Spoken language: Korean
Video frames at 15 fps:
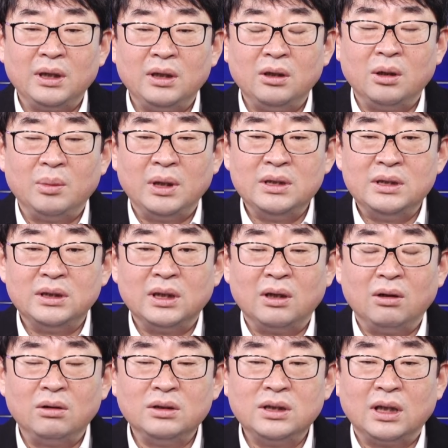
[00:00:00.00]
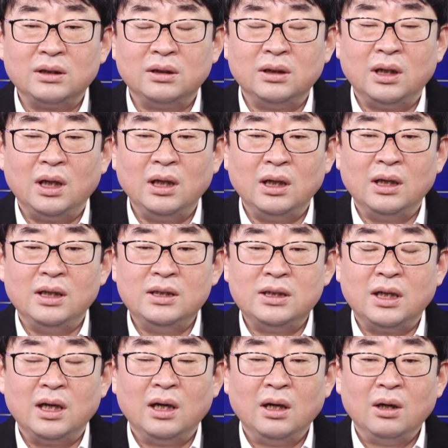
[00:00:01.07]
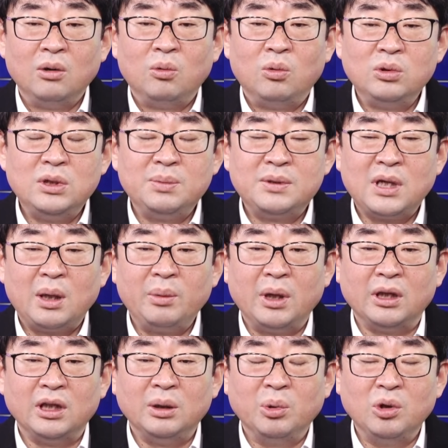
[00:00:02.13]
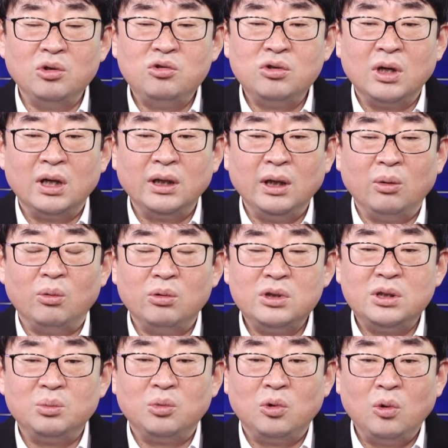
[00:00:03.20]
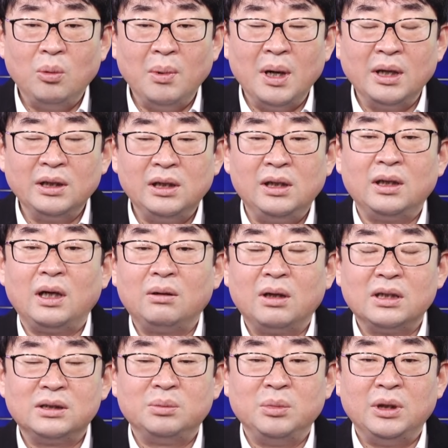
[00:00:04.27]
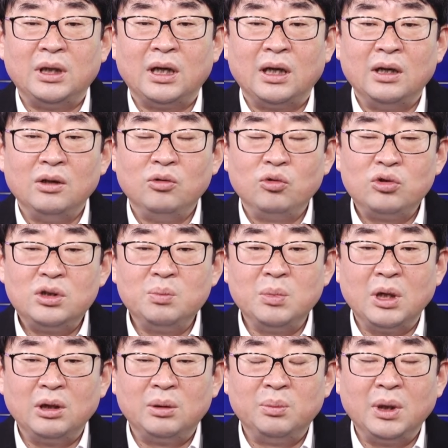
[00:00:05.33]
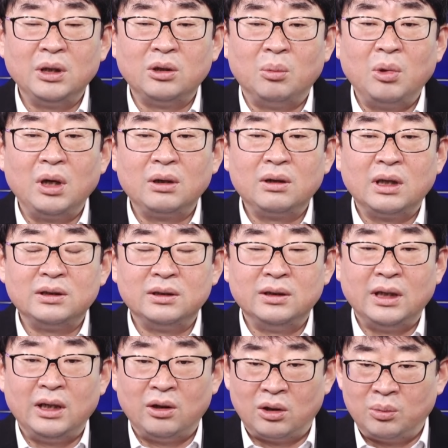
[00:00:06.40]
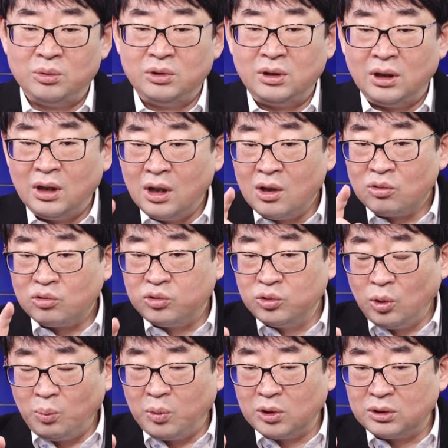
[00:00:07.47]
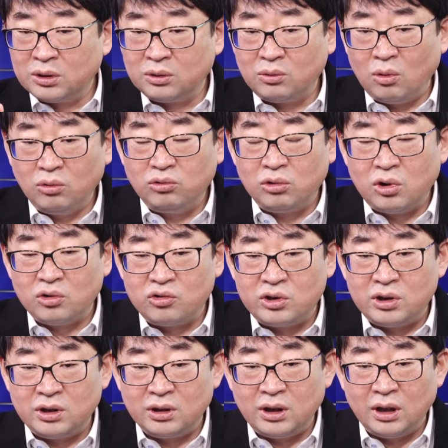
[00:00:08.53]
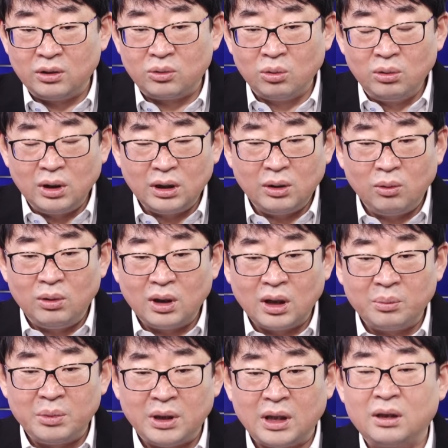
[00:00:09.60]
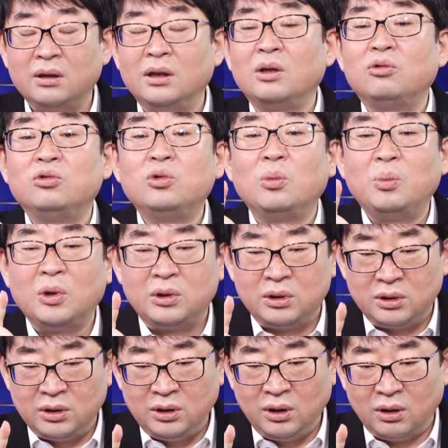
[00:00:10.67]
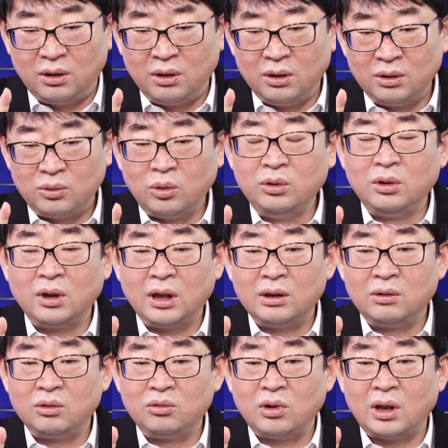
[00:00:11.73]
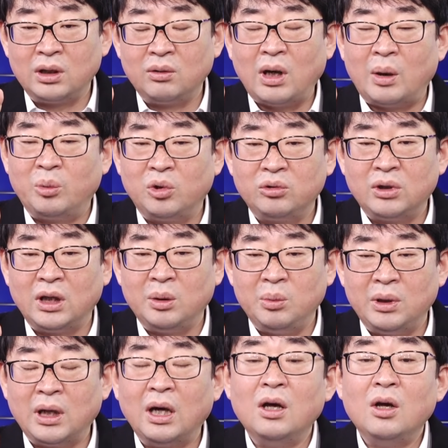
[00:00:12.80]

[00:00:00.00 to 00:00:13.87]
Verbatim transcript: 기념한 지가 엊그제 같은데 이제 54만, 이번 주 안에 55만을 갖고 왔습니다. 60만 금방 넘어갈 것 같은데 여러분들 구독 버튼 꼭 눌러주시는데 동그랗게 올라갑니다. 근데 구독 버튼은요. 돈 들어가는 것도 아니고 아무것도 아닙니다.